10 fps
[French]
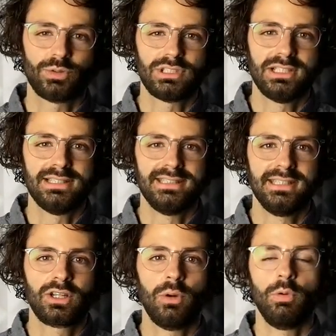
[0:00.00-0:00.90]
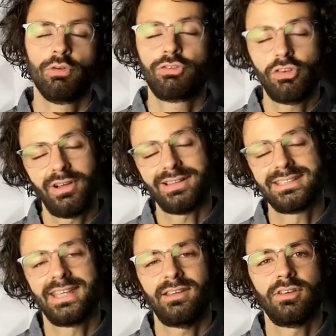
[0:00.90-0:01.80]
utilisée comme le seul
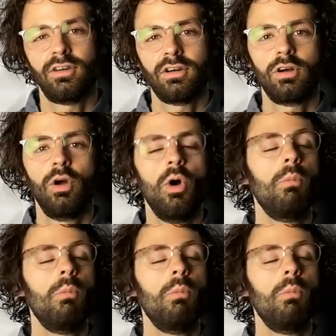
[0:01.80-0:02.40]
indicateur